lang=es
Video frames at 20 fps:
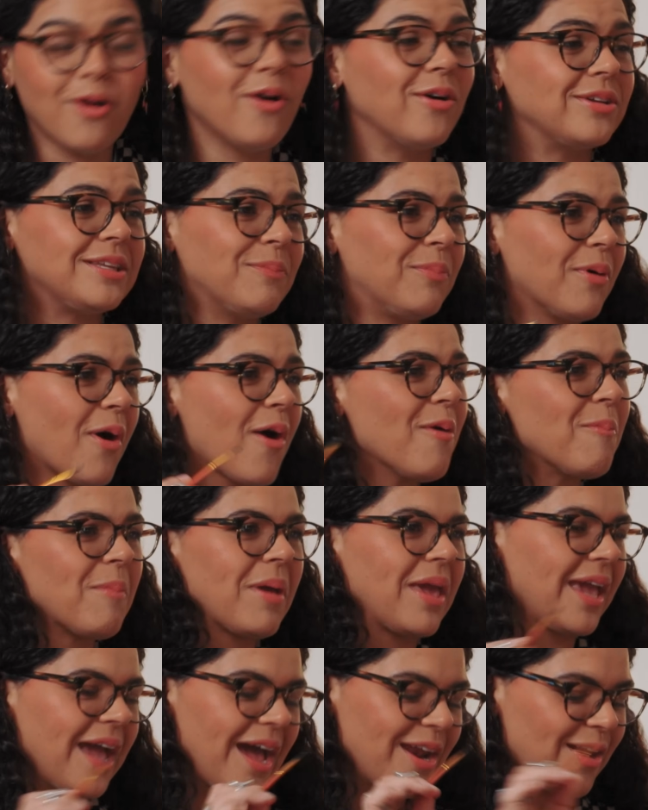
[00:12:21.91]
ojo, tampoco con
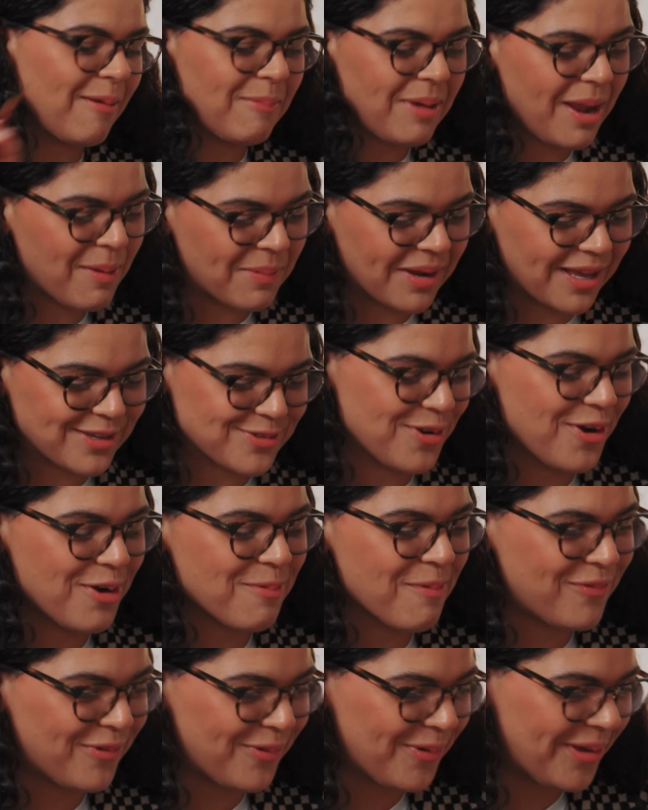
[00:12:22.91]
mexicanos, a mí las aplicaciones
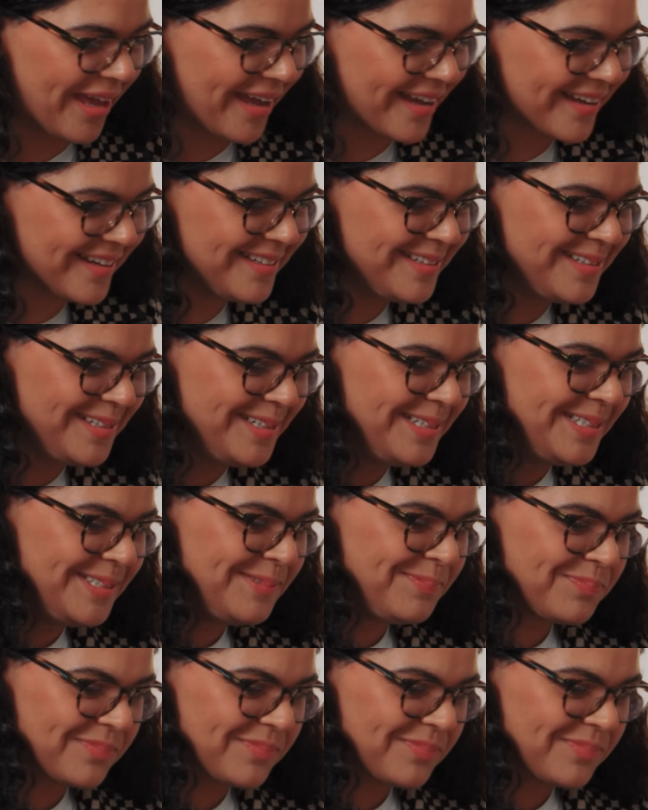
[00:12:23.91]
no me fue bien. En